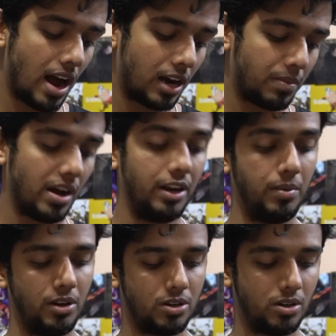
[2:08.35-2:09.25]
आर्ट बाय
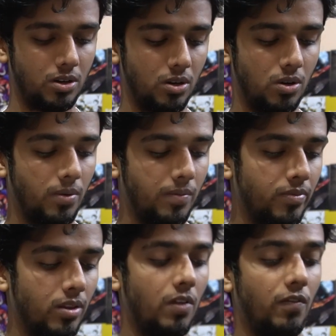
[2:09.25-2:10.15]
अनिमेश
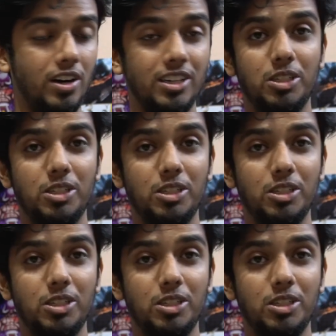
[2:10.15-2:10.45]
फर्स्ट